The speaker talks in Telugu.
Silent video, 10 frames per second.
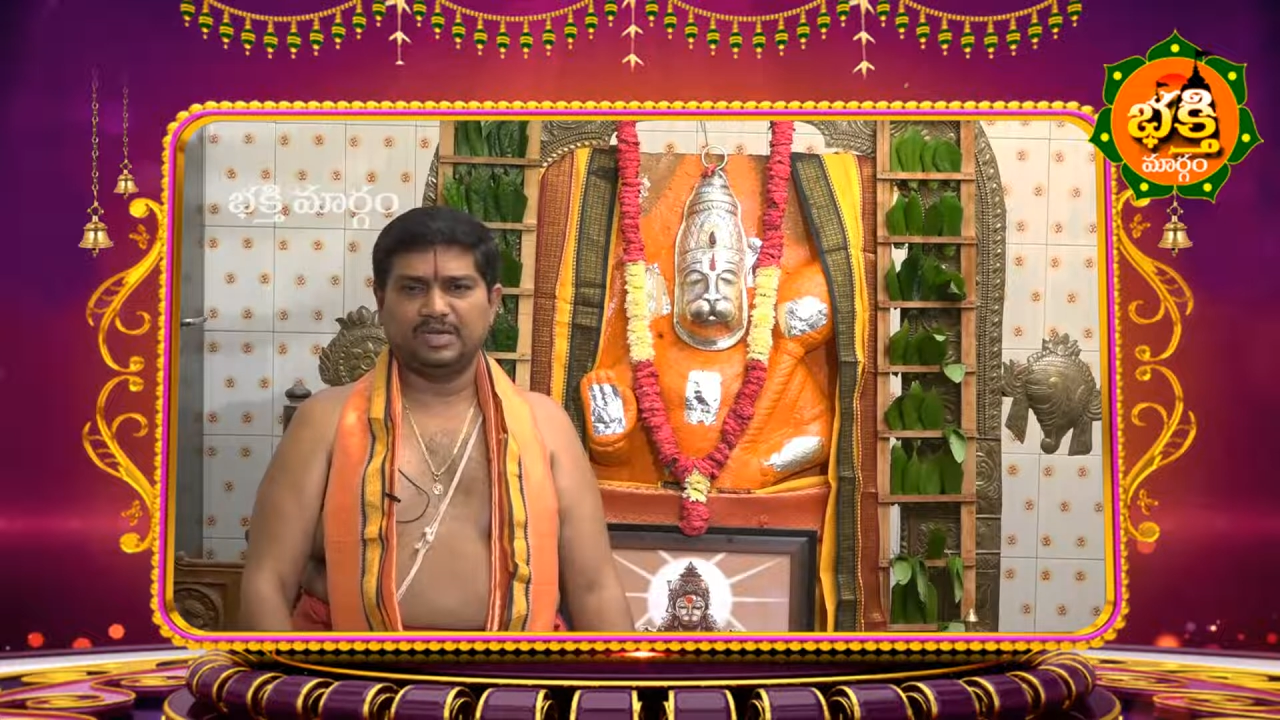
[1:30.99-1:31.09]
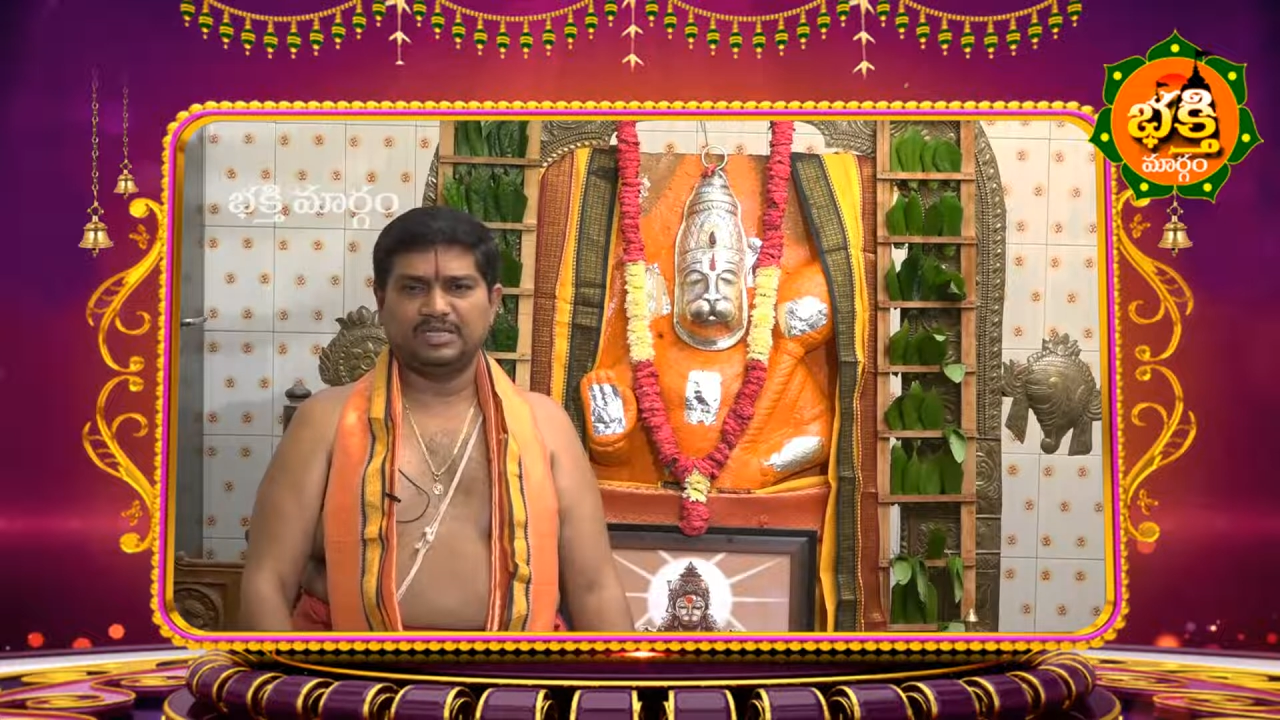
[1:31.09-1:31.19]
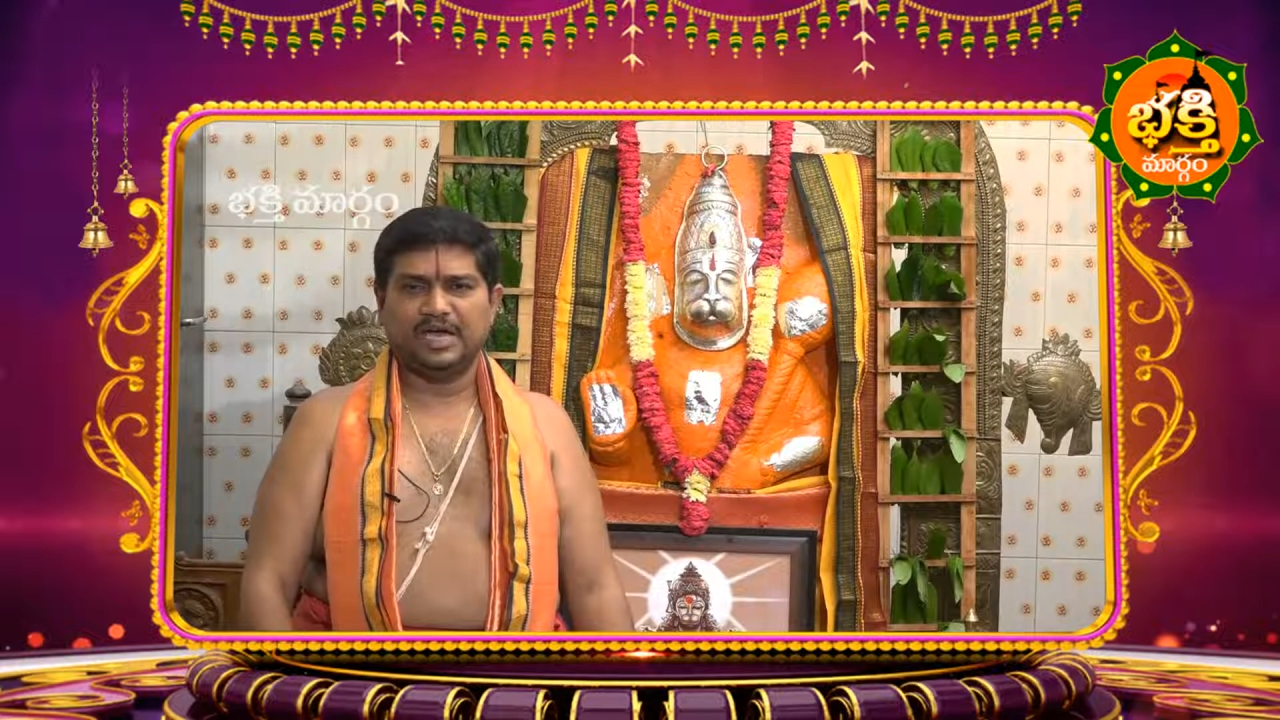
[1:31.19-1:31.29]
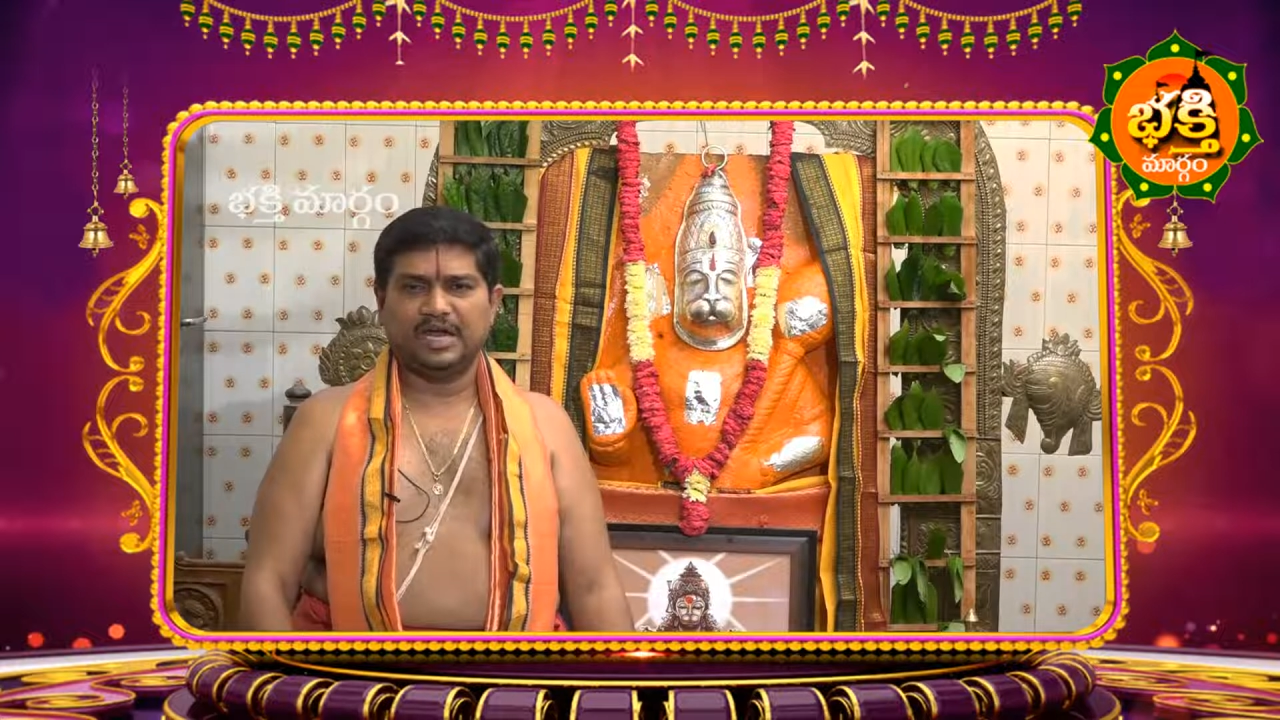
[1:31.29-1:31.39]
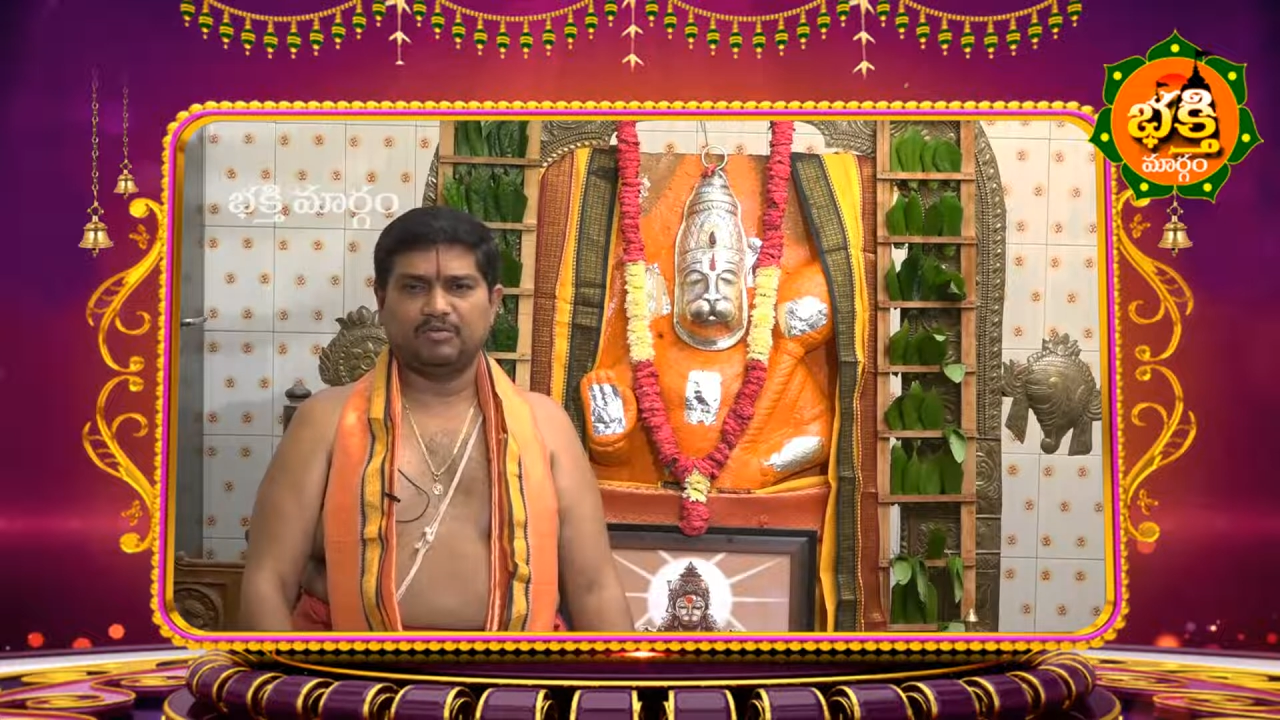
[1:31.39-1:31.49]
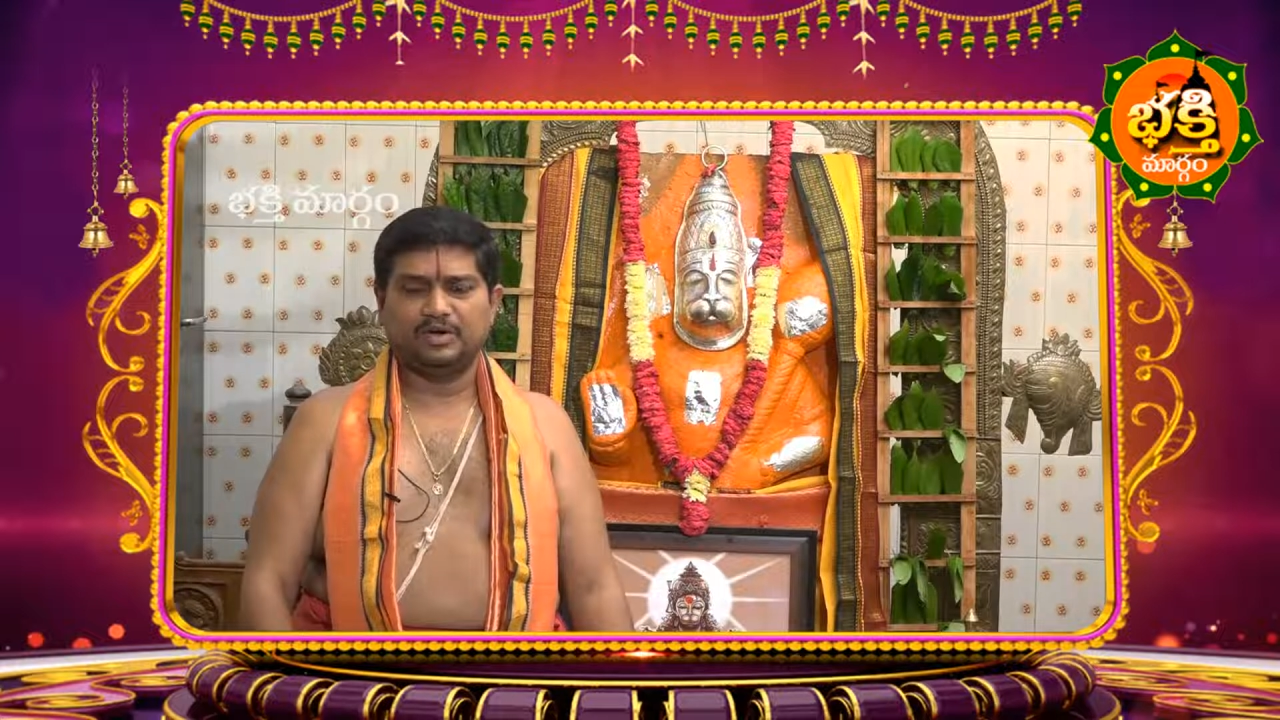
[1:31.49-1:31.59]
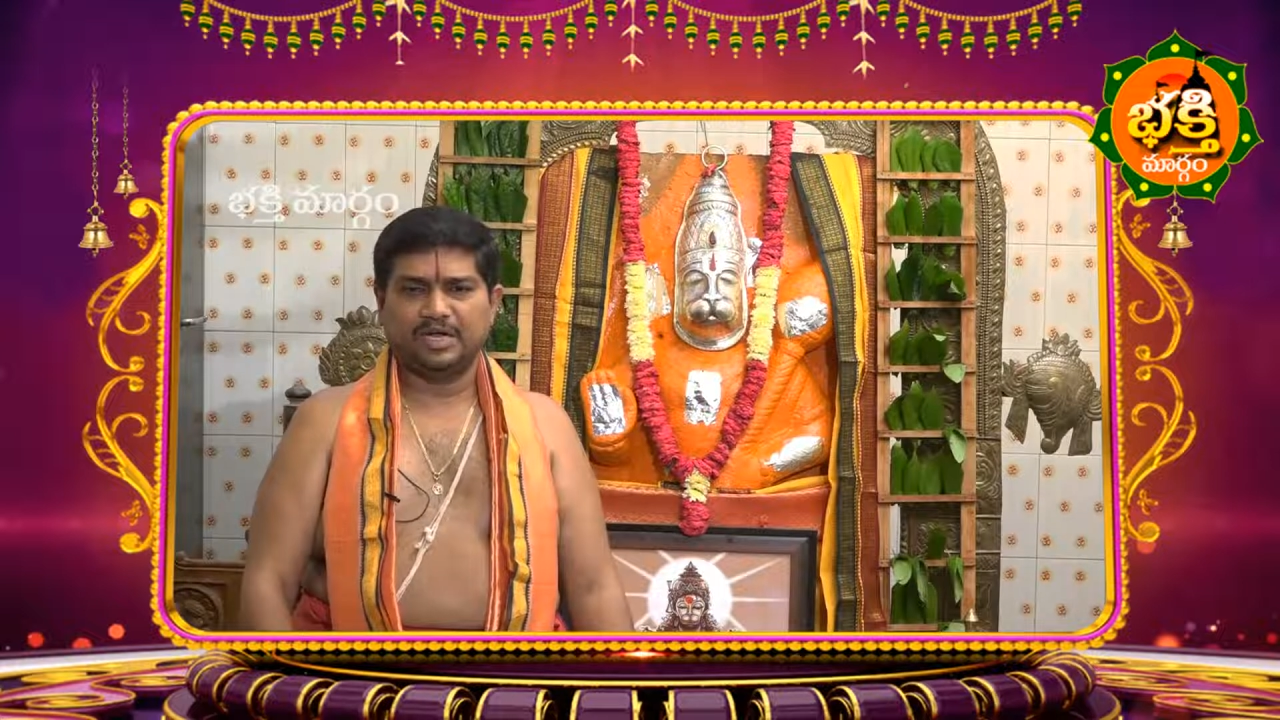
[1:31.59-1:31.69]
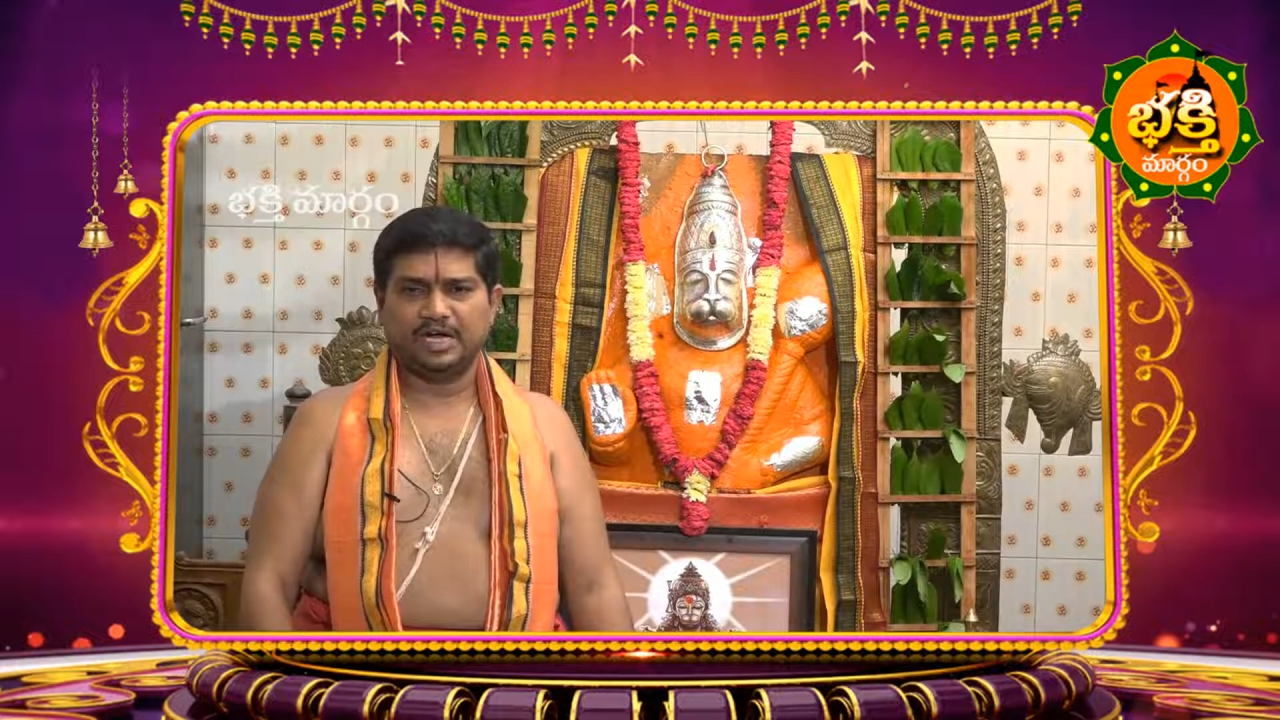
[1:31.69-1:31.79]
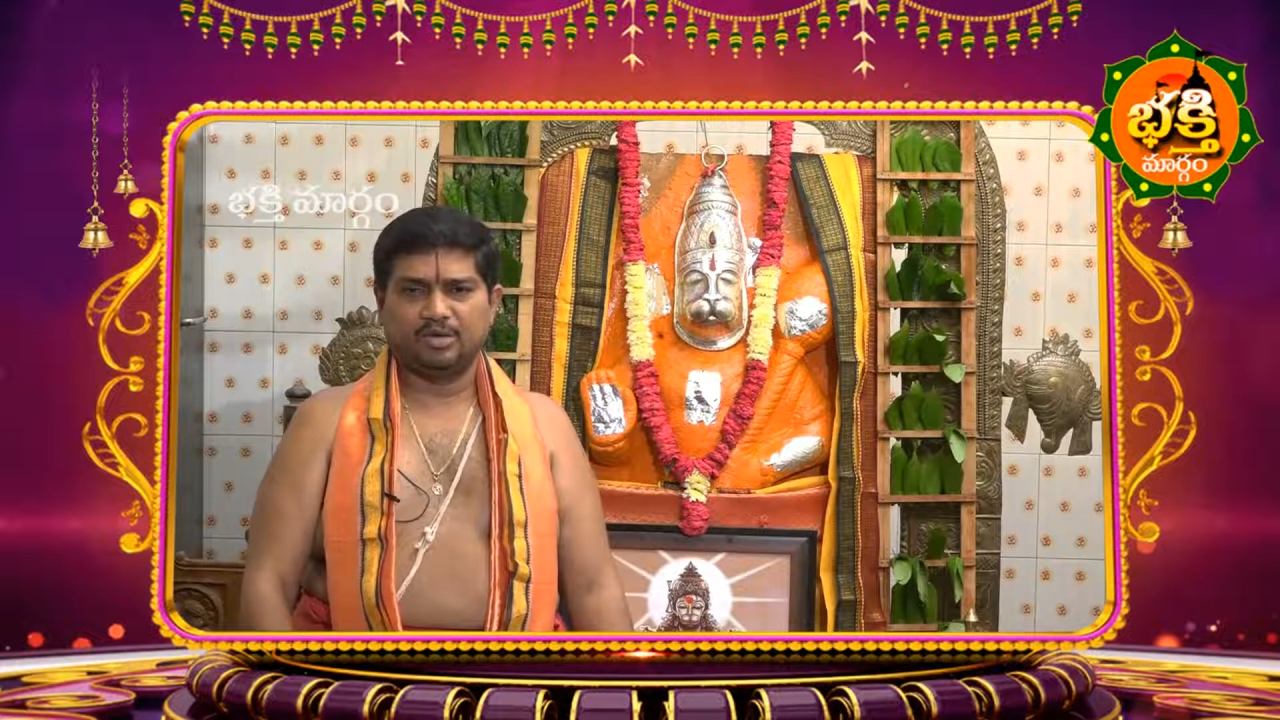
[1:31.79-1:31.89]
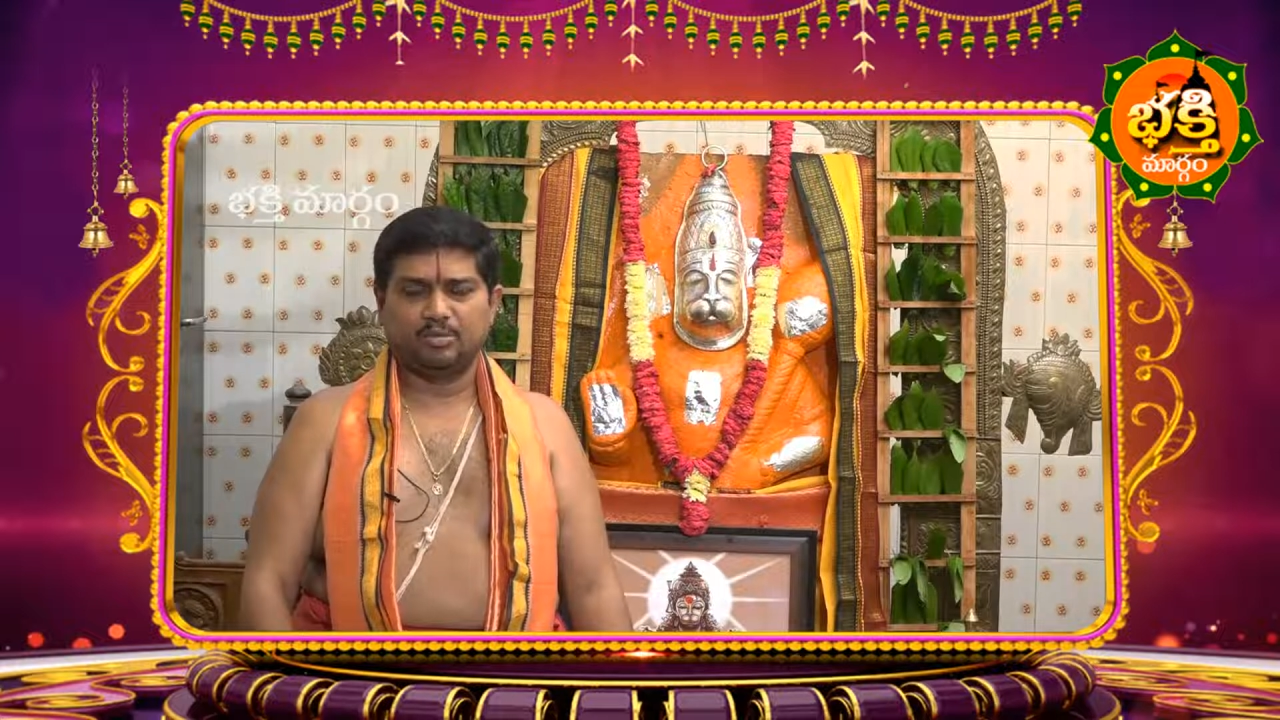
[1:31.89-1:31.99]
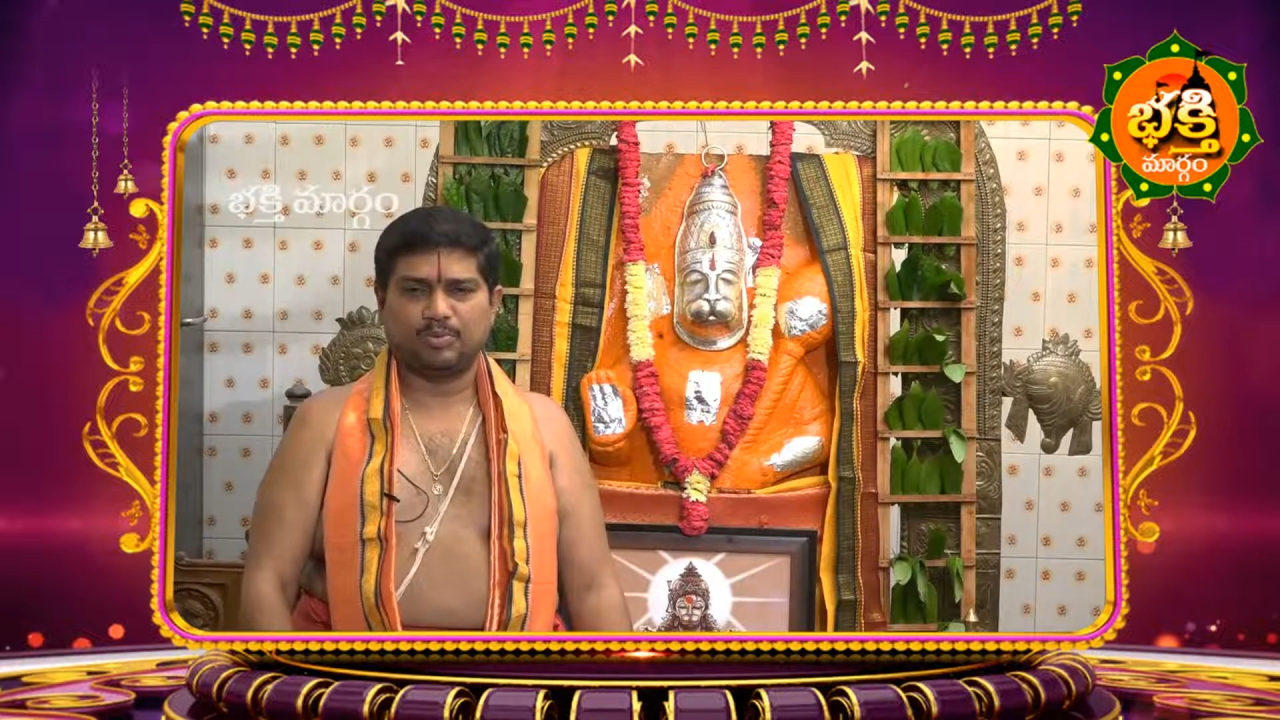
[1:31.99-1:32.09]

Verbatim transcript: మధ్యాహ్నం ఒంటి గంట